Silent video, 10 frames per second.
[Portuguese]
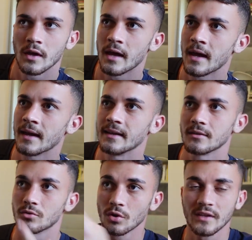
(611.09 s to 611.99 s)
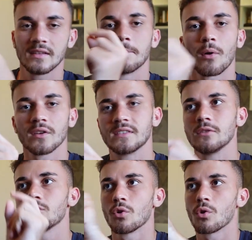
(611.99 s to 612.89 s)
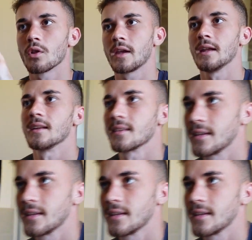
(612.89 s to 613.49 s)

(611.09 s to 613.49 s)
é, todo esse pozinho que eu coloquei nessa,